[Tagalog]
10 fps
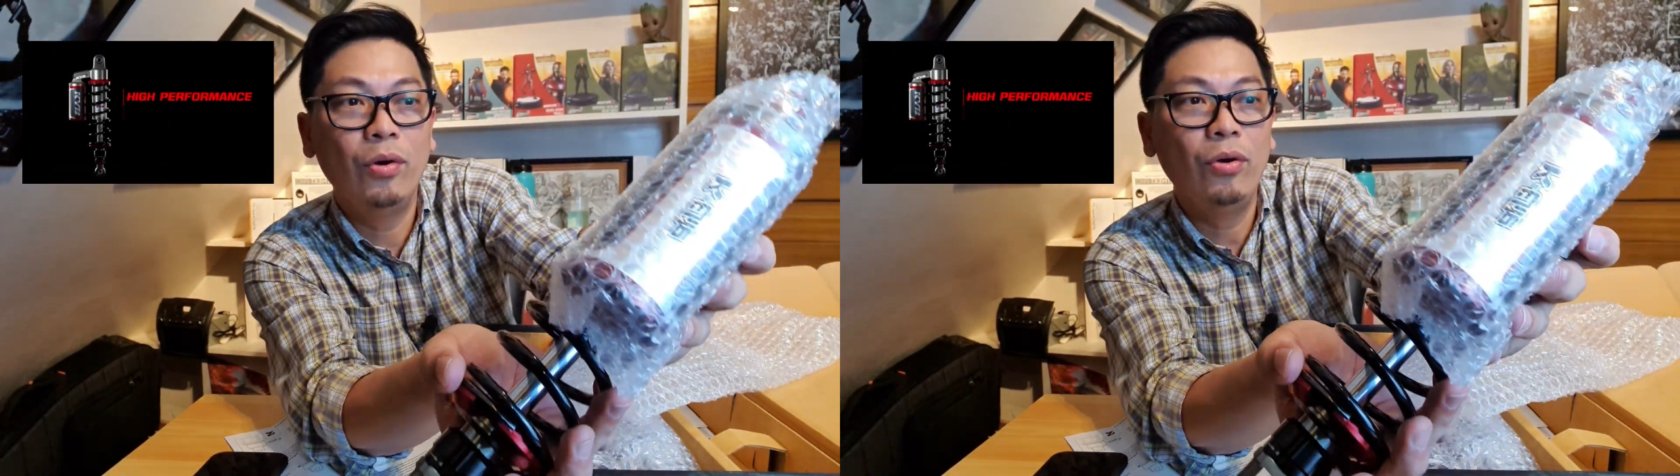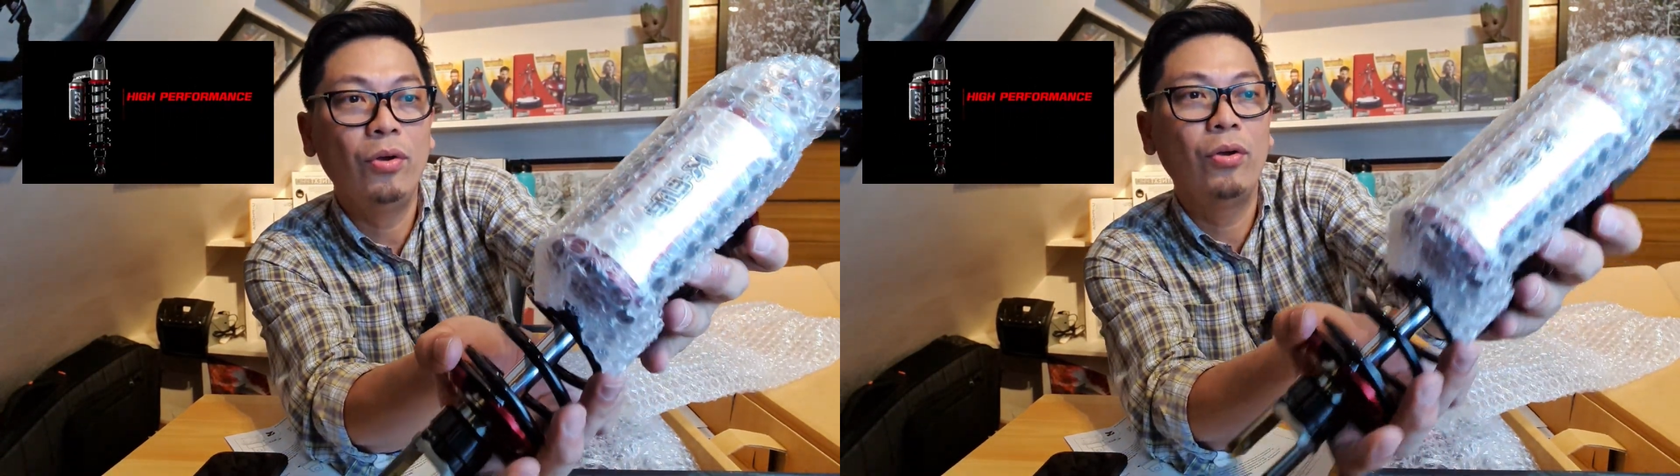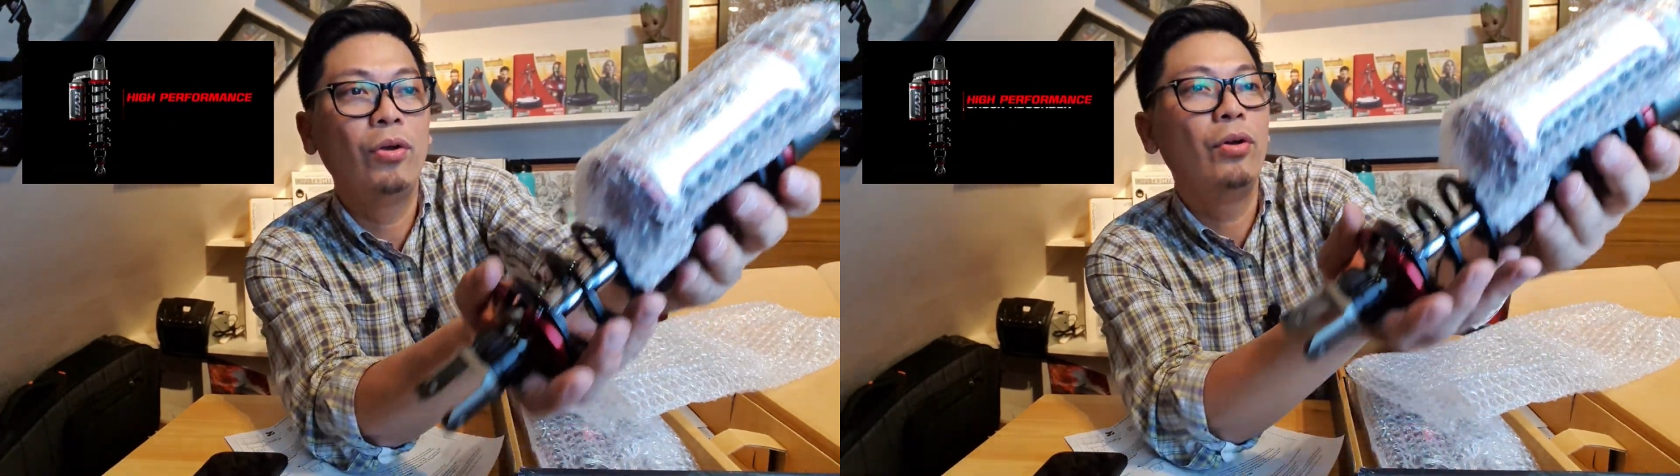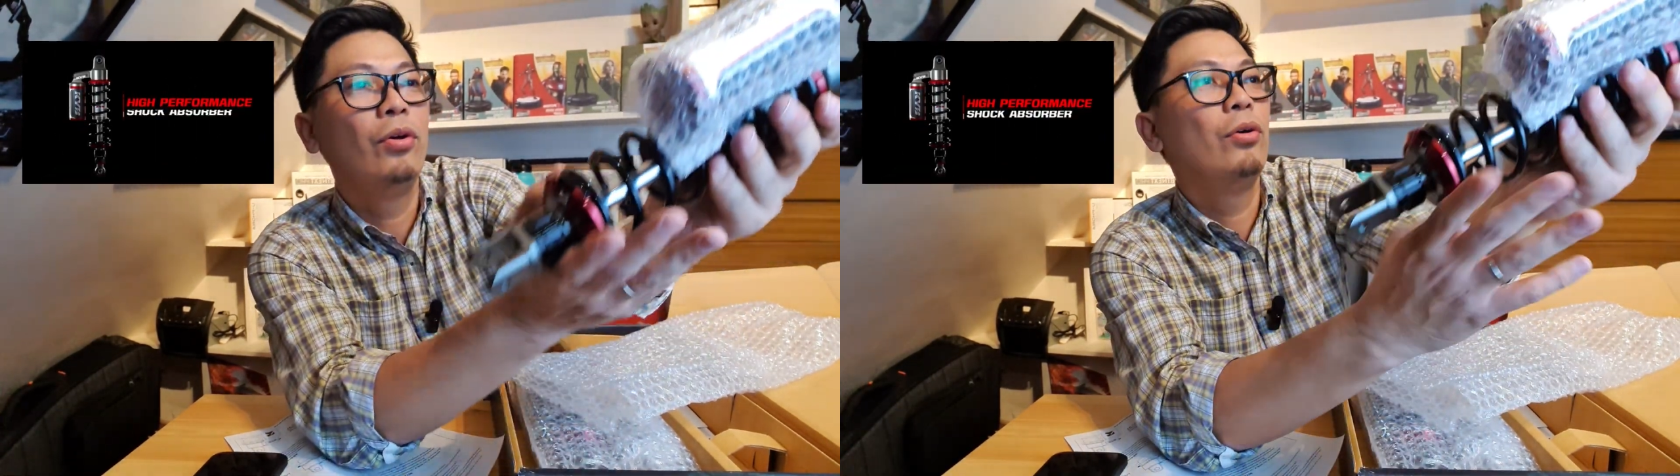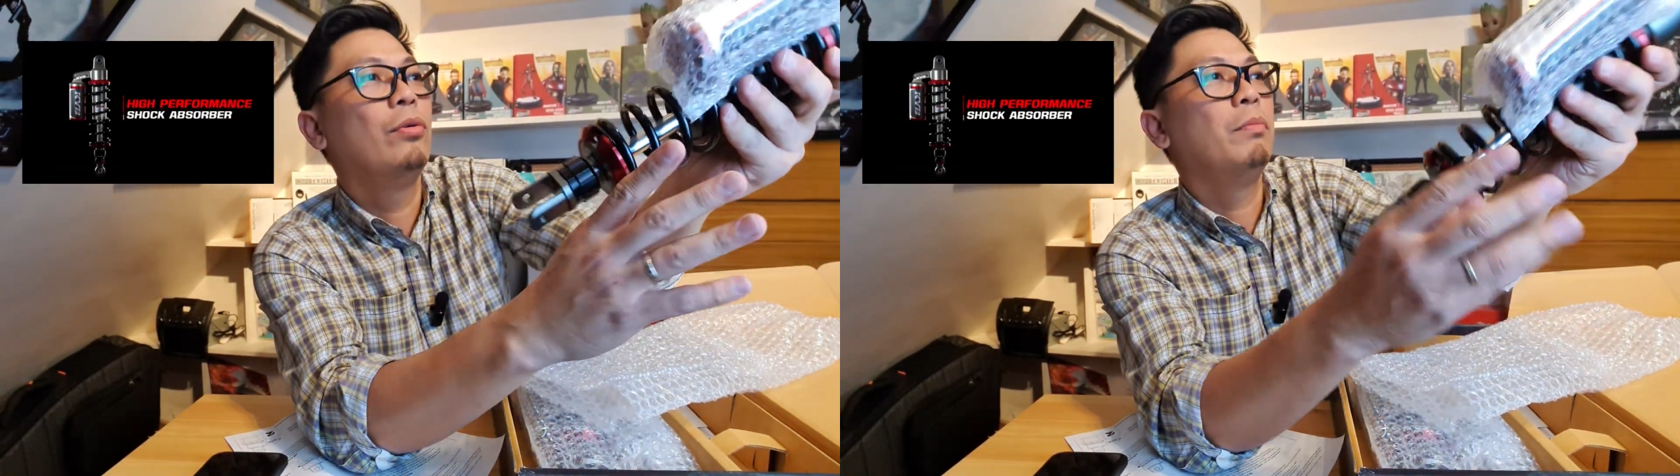Oh.
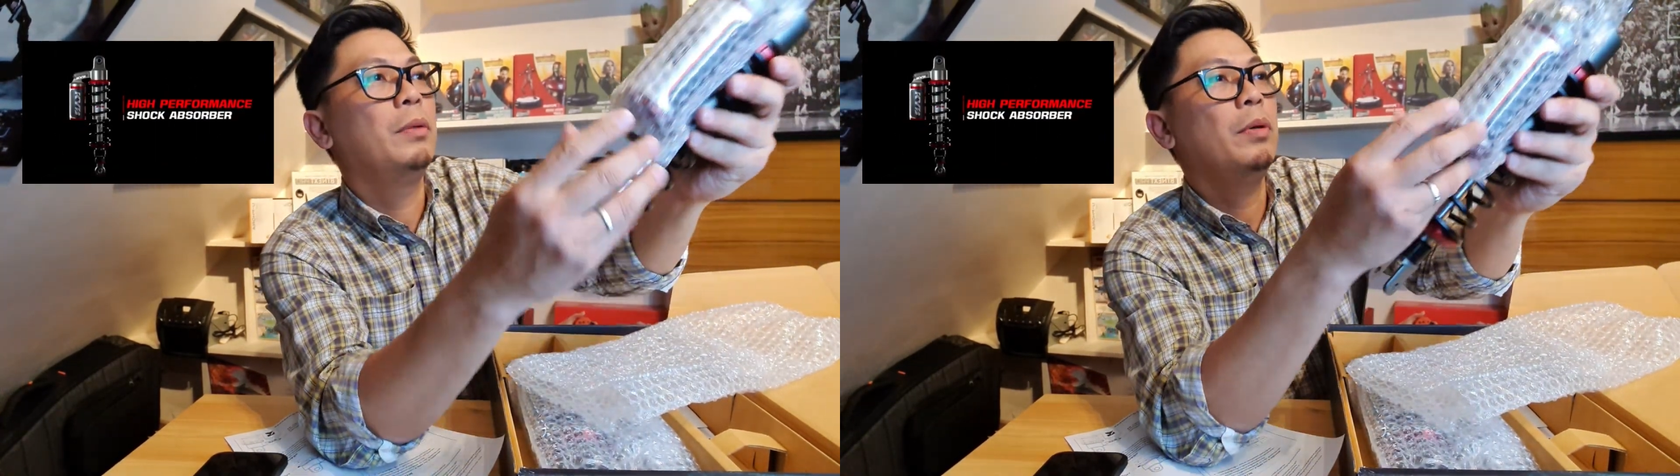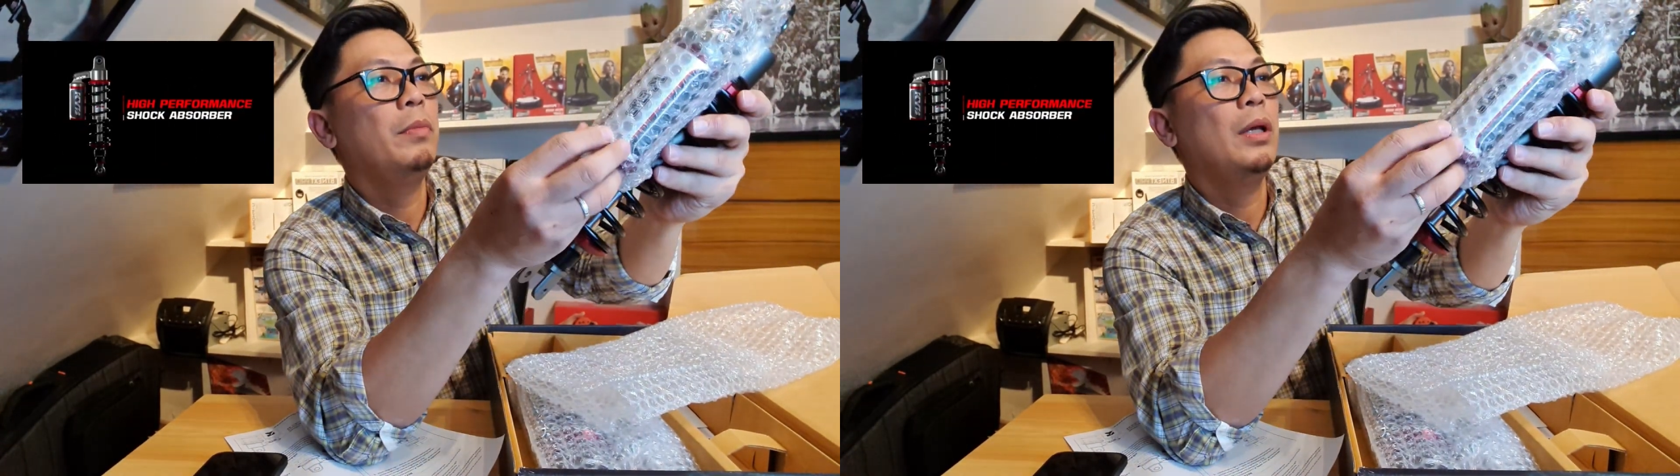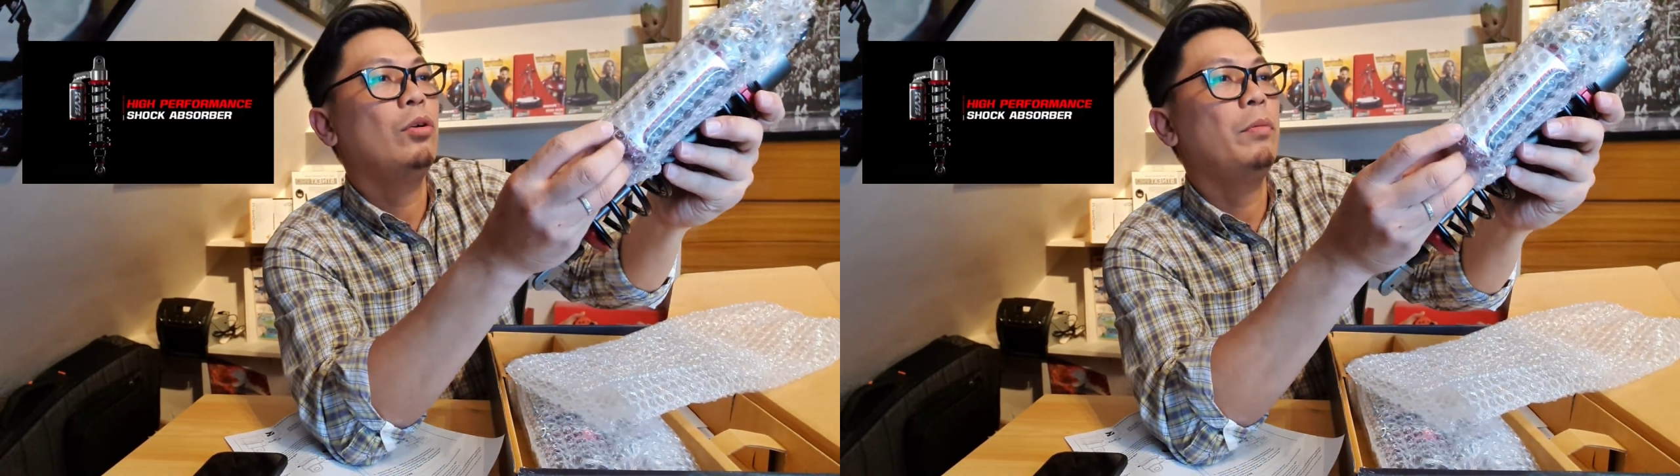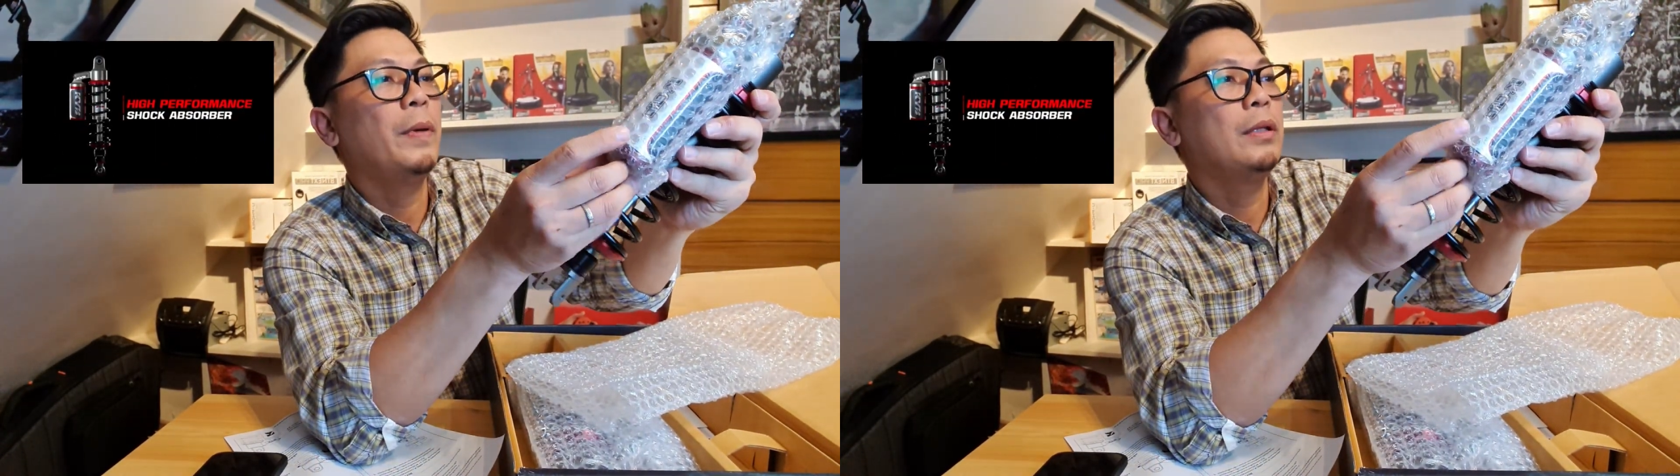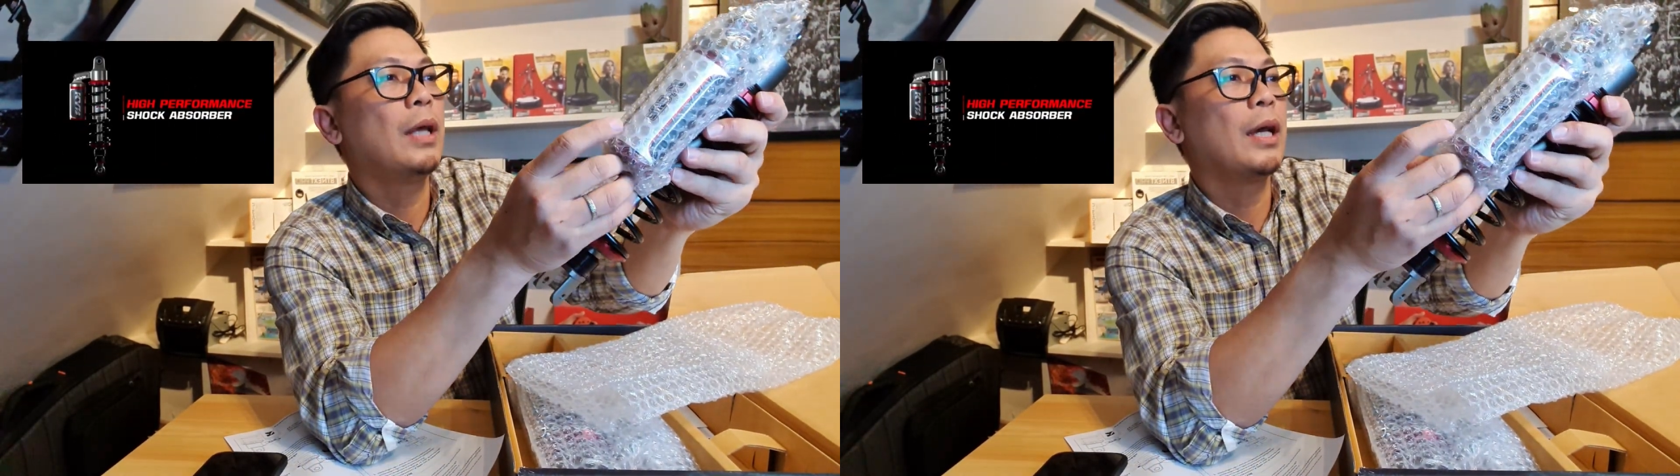oh meron ka
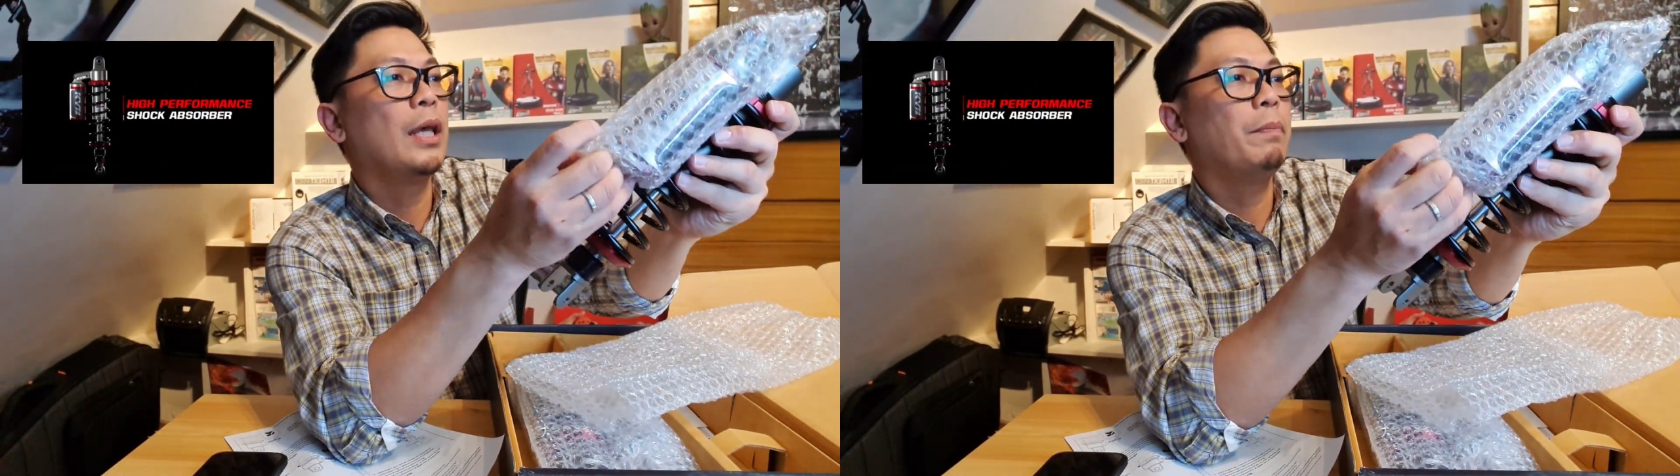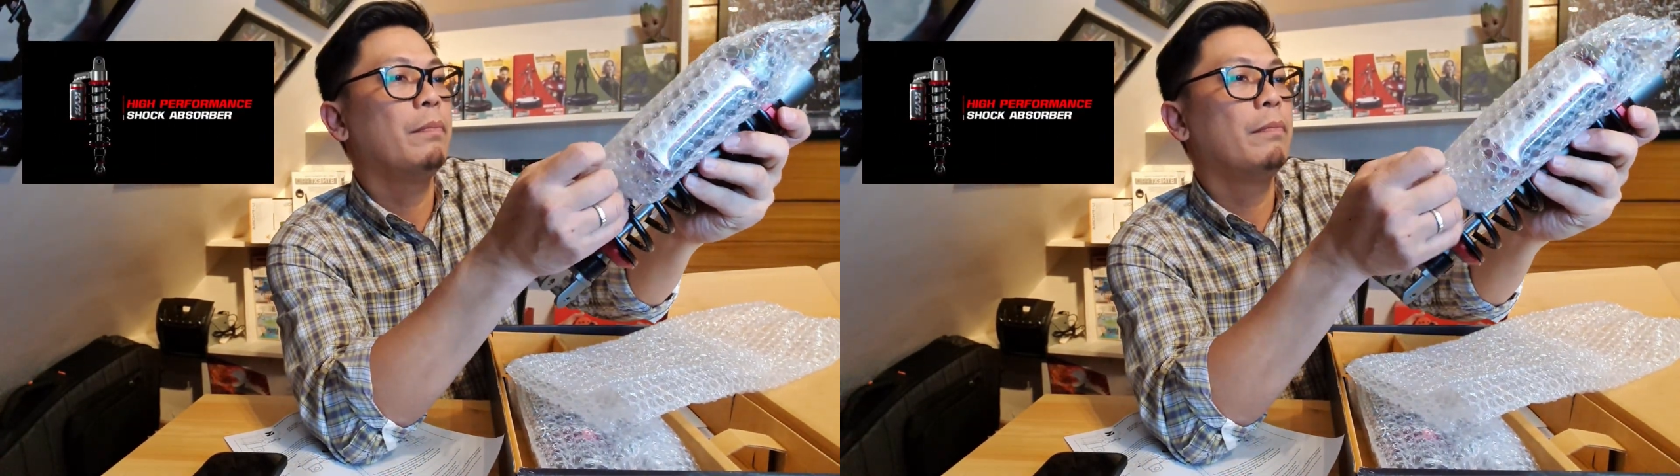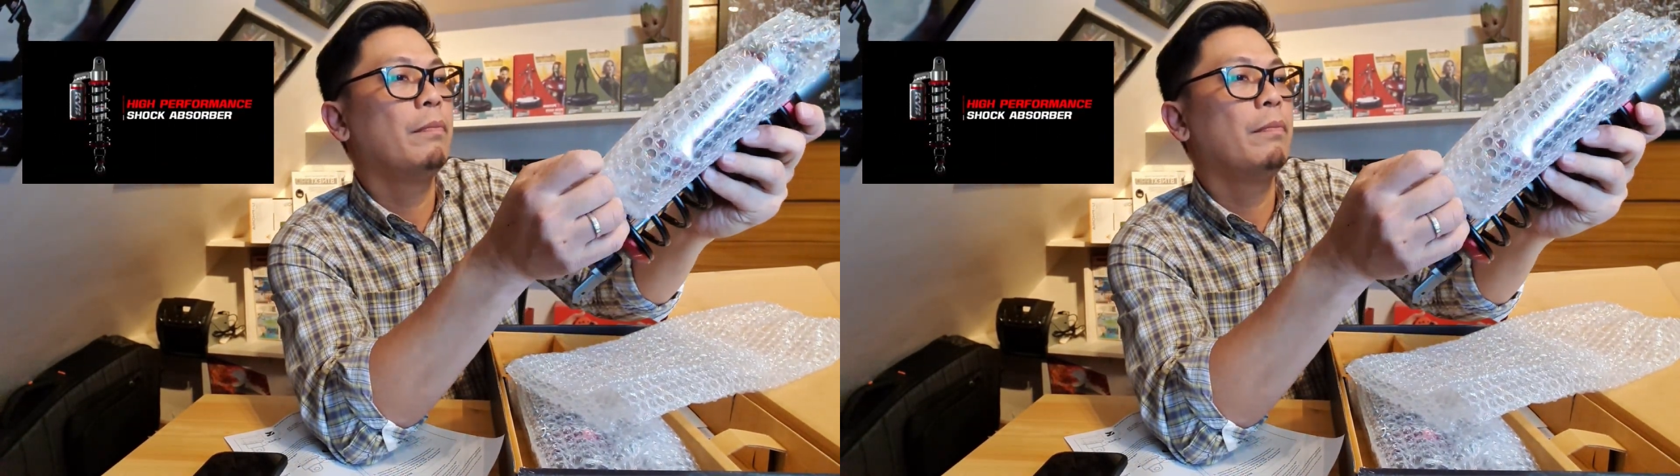pang takip.